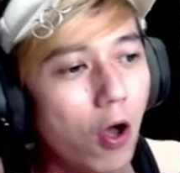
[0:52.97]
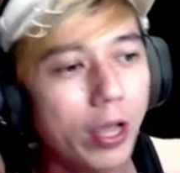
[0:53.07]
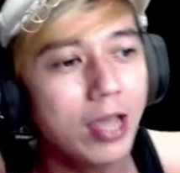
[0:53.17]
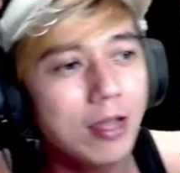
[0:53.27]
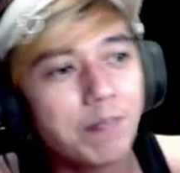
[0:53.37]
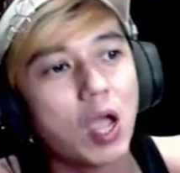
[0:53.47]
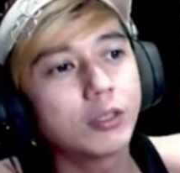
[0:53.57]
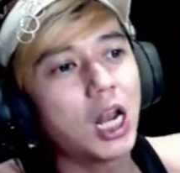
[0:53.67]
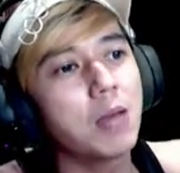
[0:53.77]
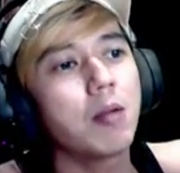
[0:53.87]
Oke, nggak
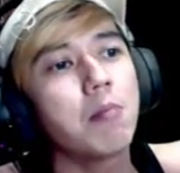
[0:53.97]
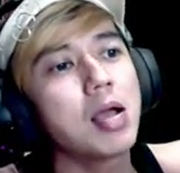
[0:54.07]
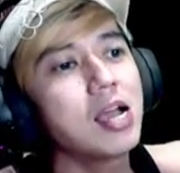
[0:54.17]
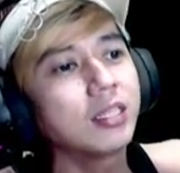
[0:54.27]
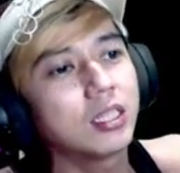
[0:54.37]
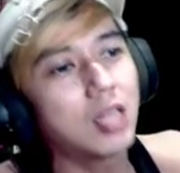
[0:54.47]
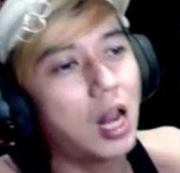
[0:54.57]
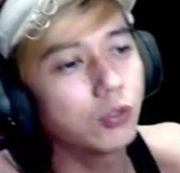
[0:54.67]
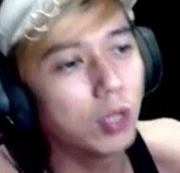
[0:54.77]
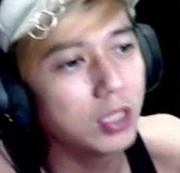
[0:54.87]
usah lama-lama guys,
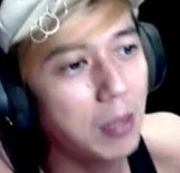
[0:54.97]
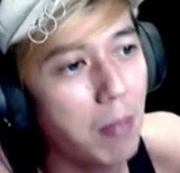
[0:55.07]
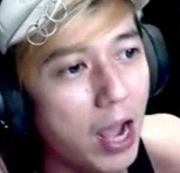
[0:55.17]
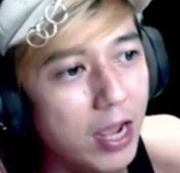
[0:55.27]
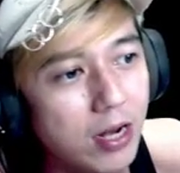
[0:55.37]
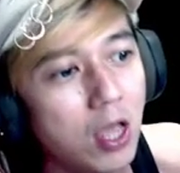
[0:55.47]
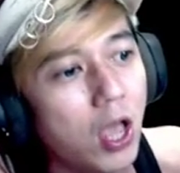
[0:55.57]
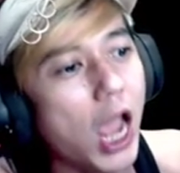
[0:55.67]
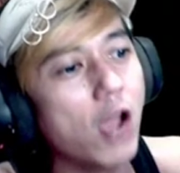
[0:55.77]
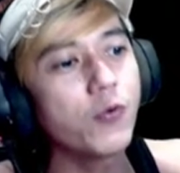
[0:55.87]
kita langsung aja main
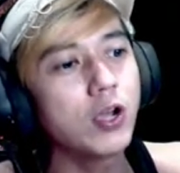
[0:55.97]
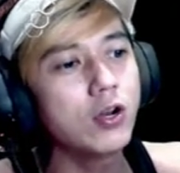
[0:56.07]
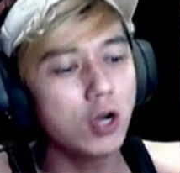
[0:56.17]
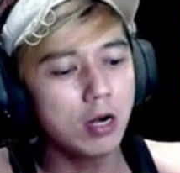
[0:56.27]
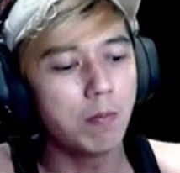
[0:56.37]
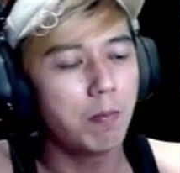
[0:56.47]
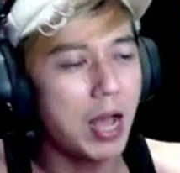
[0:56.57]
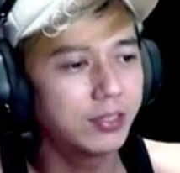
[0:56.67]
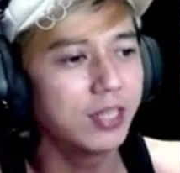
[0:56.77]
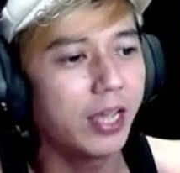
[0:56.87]
Evianon
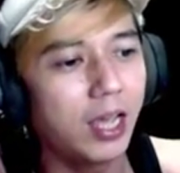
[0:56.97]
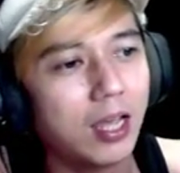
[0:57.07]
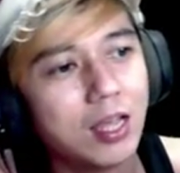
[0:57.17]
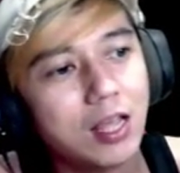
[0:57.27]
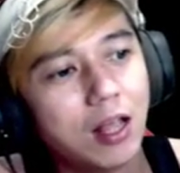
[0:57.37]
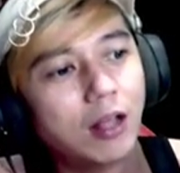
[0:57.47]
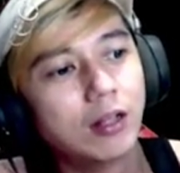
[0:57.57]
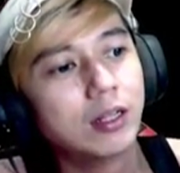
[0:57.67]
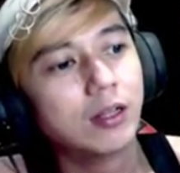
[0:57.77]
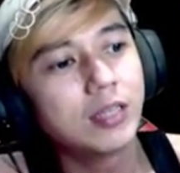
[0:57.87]
Maze
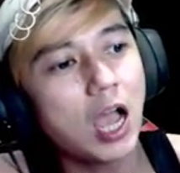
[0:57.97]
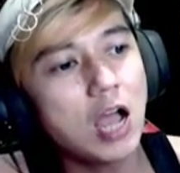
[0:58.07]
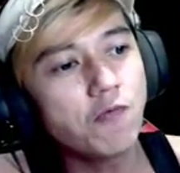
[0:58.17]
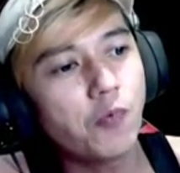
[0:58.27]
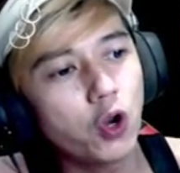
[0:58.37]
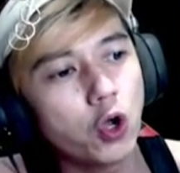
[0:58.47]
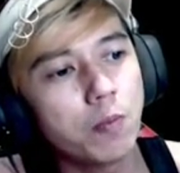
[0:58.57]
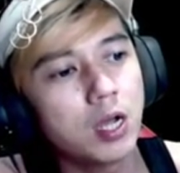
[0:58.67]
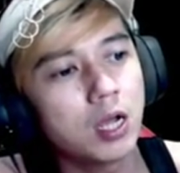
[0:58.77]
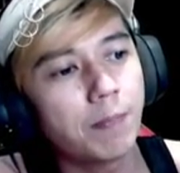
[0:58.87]
yang
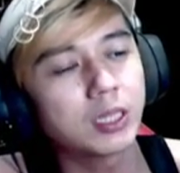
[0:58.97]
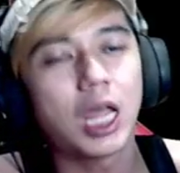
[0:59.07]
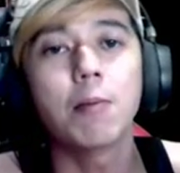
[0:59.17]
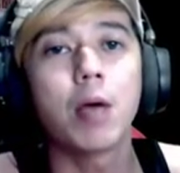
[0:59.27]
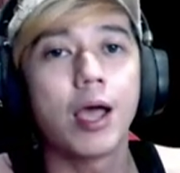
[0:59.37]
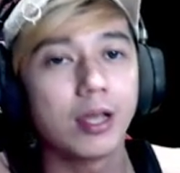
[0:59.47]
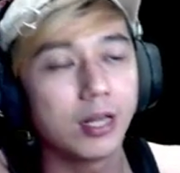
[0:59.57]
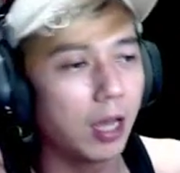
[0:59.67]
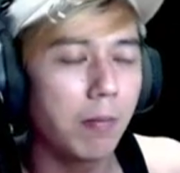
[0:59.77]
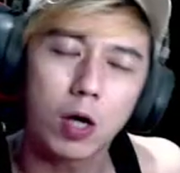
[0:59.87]
volume pertama
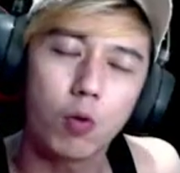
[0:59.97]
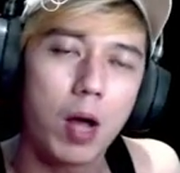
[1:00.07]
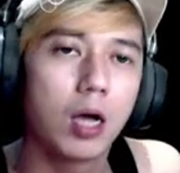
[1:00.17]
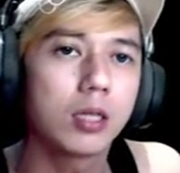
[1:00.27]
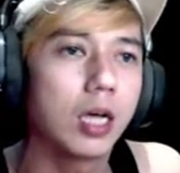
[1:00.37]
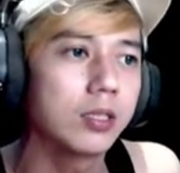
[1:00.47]
ini ya baru banget guys